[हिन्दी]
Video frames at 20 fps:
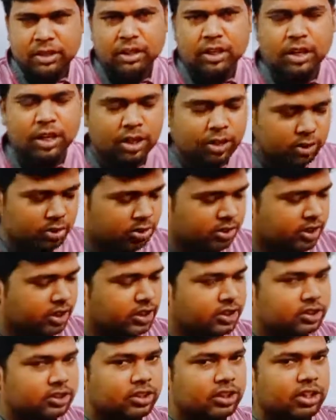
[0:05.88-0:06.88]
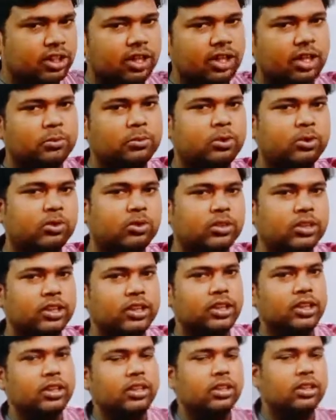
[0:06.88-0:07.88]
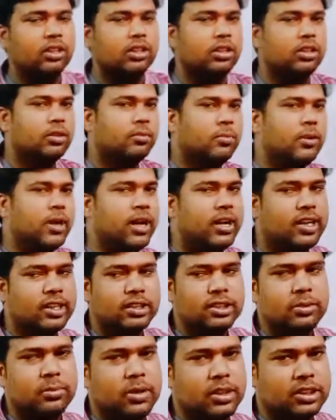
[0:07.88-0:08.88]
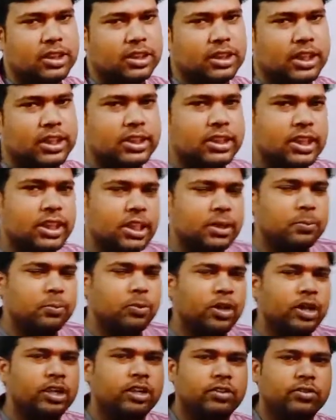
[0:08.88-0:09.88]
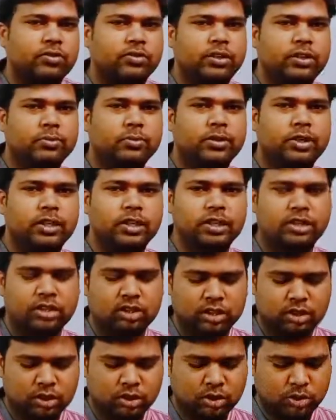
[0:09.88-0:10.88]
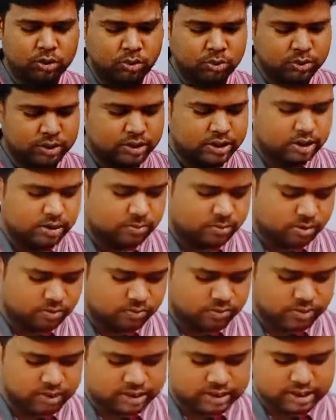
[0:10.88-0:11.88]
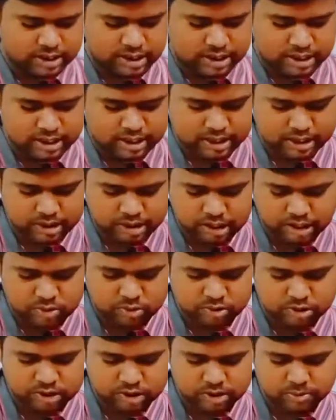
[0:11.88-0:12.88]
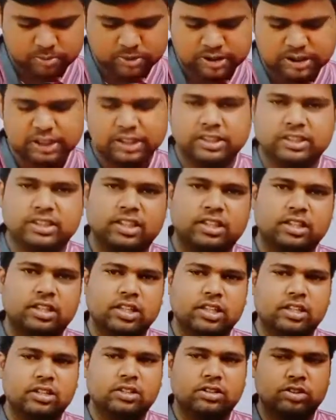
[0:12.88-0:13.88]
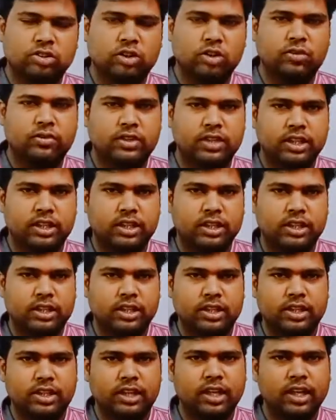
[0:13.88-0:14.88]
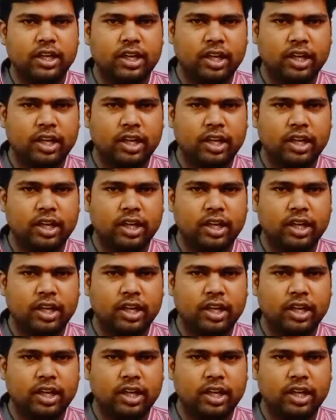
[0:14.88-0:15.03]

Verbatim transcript: हेलो स्टूडेंट्स हम लोगों ने मैट्रिक्स में एक्सरसाइज थ्री पॉइंट वन में क्वेश्चन नंबर वन से लेकर के क्वेश्चन नंबर सिक्स तक सॉल्व कर लिया था ठीक है